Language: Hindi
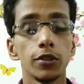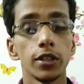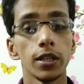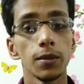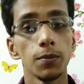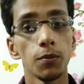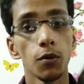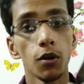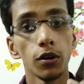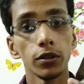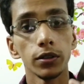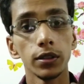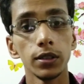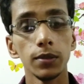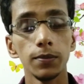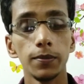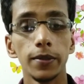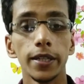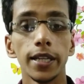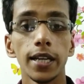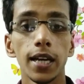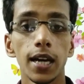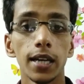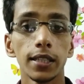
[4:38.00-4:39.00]
मोड है बहुत ही
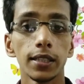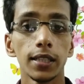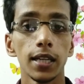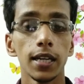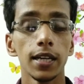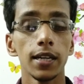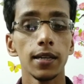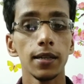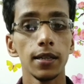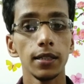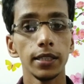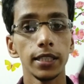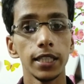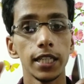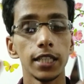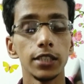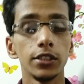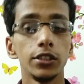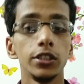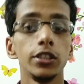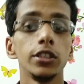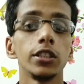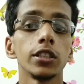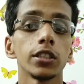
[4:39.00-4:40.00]
बढ़िया आता है
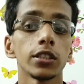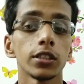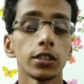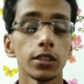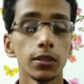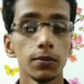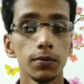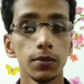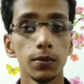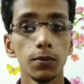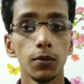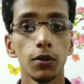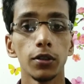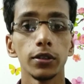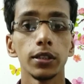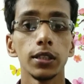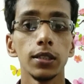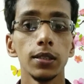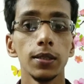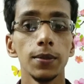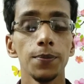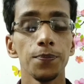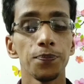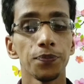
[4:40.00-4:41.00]
एडजस्टेशन भी
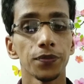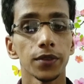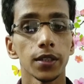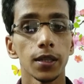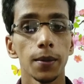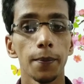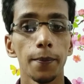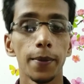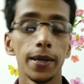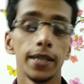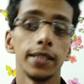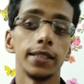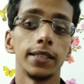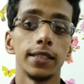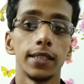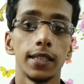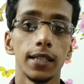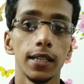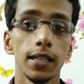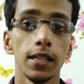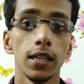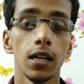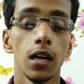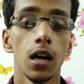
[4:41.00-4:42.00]
बहुत ही बेहतर
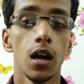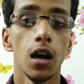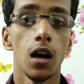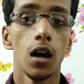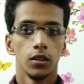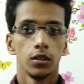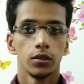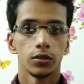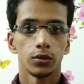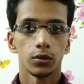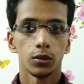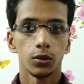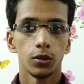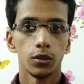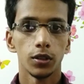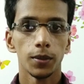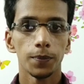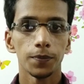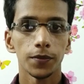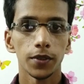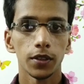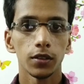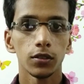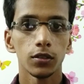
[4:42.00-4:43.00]
है तो
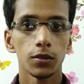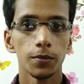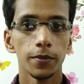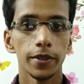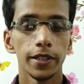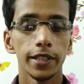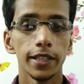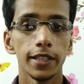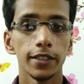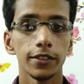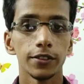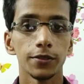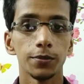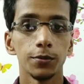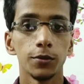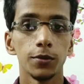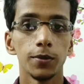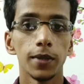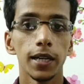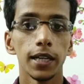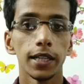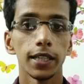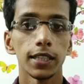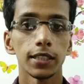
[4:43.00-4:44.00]
अब तक तो मैंने इस
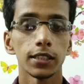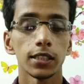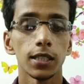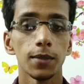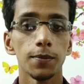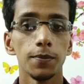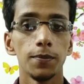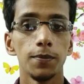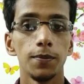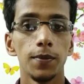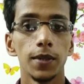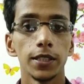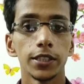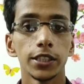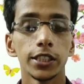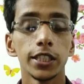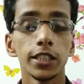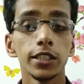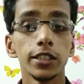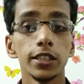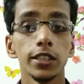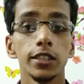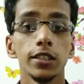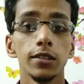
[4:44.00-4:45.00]
मोबाइल का सब
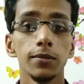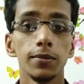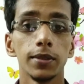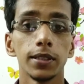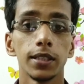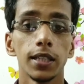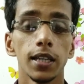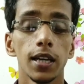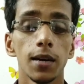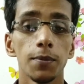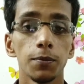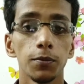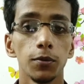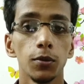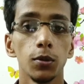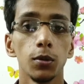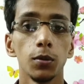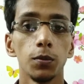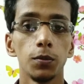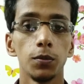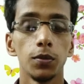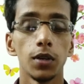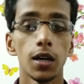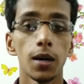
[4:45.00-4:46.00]
अच्छी चीज़ ही बताई आप
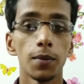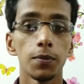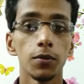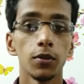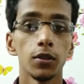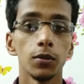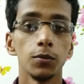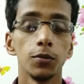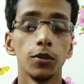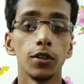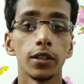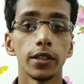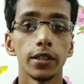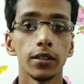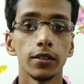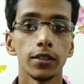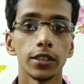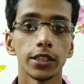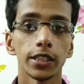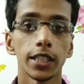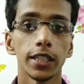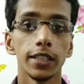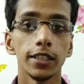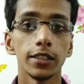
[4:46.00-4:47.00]
आप लोग बोल रहे
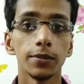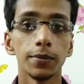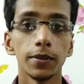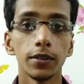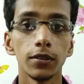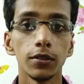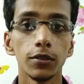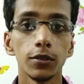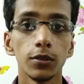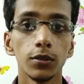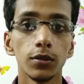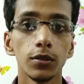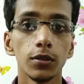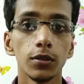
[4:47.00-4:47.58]
हो शायद इसमें तो